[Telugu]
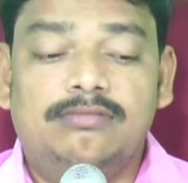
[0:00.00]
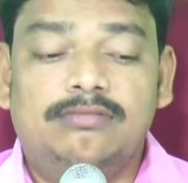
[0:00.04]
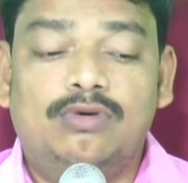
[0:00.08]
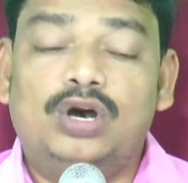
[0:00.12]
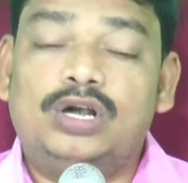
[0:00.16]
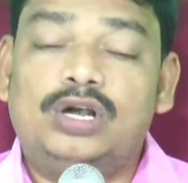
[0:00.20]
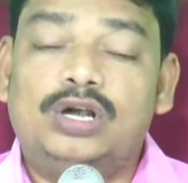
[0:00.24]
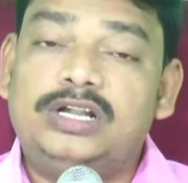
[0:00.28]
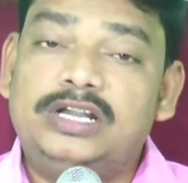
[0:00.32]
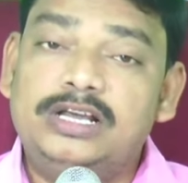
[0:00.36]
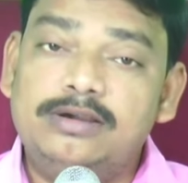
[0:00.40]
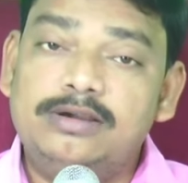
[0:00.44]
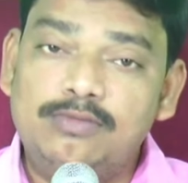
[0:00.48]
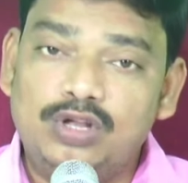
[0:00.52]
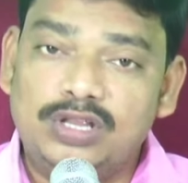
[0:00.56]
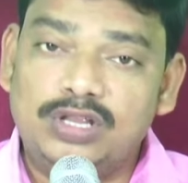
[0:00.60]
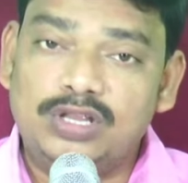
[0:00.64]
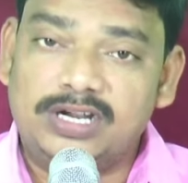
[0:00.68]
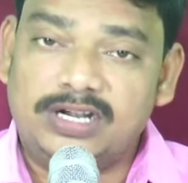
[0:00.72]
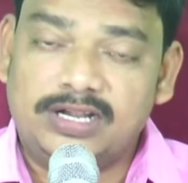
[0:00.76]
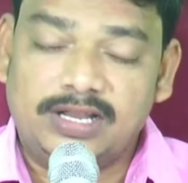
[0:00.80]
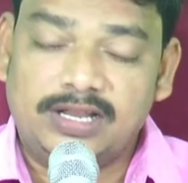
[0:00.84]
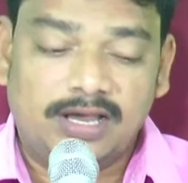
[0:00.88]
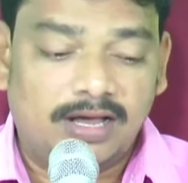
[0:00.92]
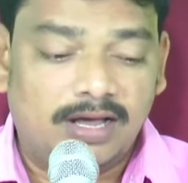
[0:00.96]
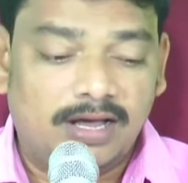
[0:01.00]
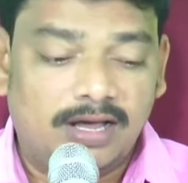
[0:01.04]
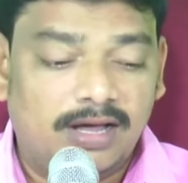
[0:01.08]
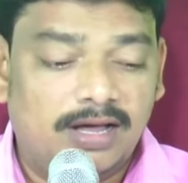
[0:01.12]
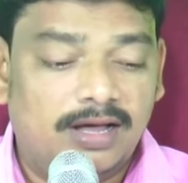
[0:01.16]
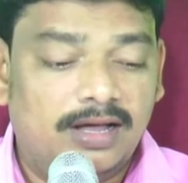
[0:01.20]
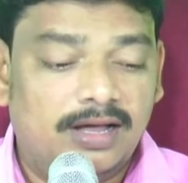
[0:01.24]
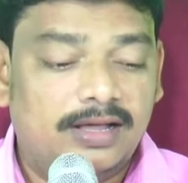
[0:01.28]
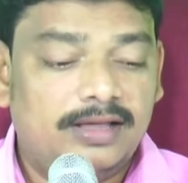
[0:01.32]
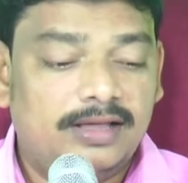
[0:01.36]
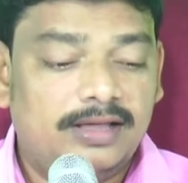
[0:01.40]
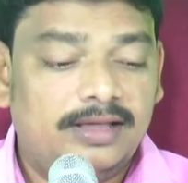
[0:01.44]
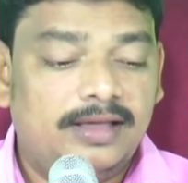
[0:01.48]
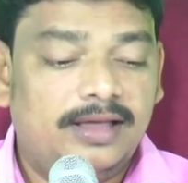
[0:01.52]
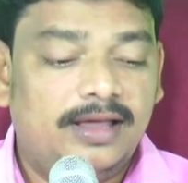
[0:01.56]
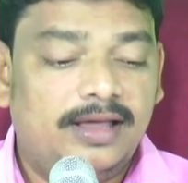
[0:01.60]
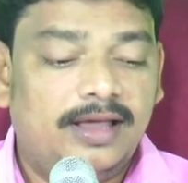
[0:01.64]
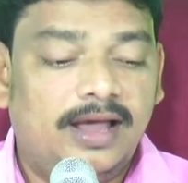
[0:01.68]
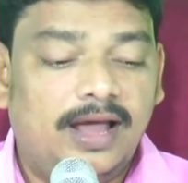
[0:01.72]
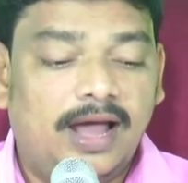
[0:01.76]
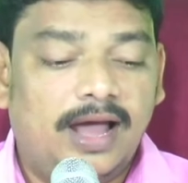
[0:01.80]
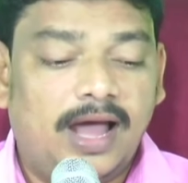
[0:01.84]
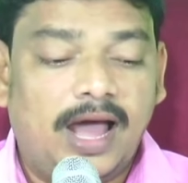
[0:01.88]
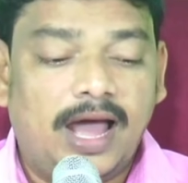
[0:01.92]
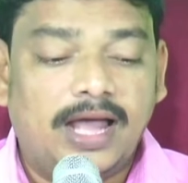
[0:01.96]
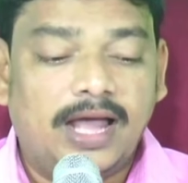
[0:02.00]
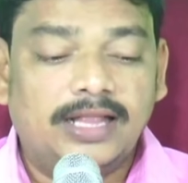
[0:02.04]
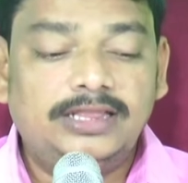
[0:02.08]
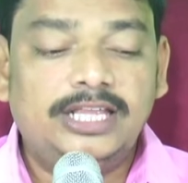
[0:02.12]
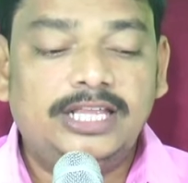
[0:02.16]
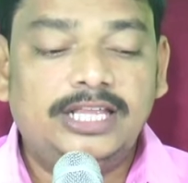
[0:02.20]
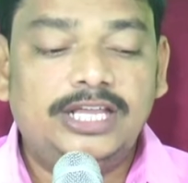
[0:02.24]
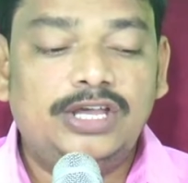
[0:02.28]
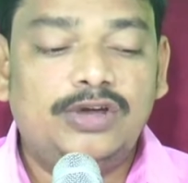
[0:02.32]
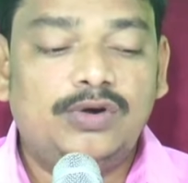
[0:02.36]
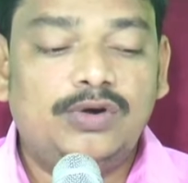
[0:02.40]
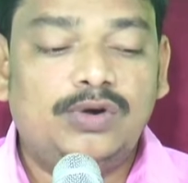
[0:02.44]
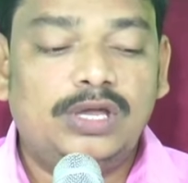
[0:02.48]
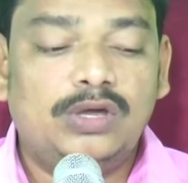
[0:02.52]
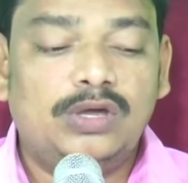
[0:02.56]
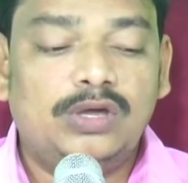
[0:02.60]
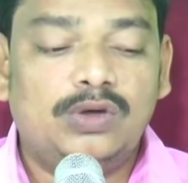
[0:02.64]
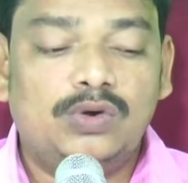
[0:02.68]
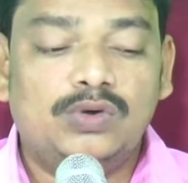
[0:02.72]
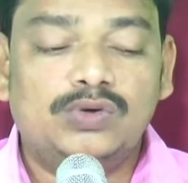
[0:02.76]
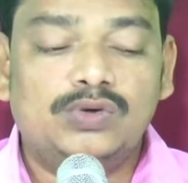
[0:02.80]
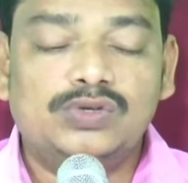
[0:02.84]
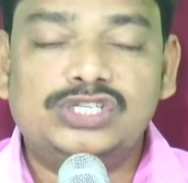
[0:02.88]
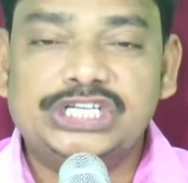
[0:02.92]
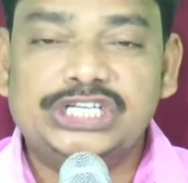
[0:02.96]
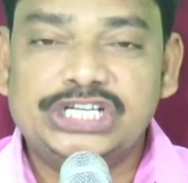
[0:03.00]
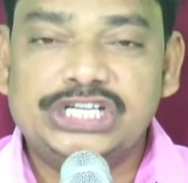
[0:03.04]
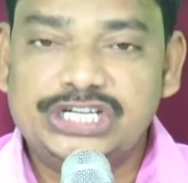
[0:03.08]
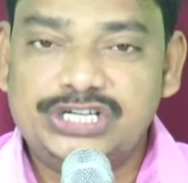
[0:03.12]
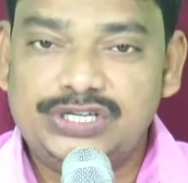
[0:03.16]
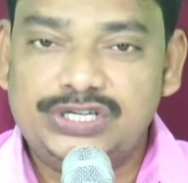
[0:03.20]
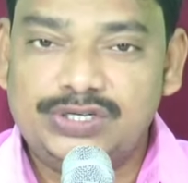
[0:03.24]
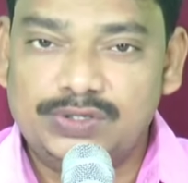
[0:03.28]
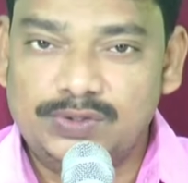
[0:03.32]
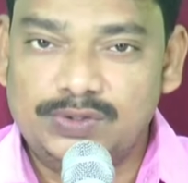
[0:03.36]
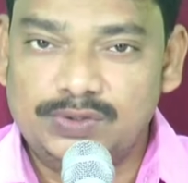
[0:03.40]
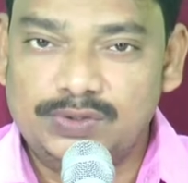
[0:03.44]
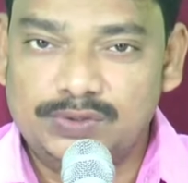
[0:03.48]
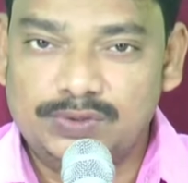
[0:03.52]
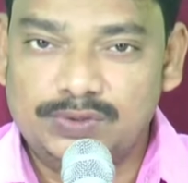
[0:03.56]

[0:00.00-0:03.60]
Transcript: మొట్టమొదట అంత్యయొక్కయలో శిష్యులు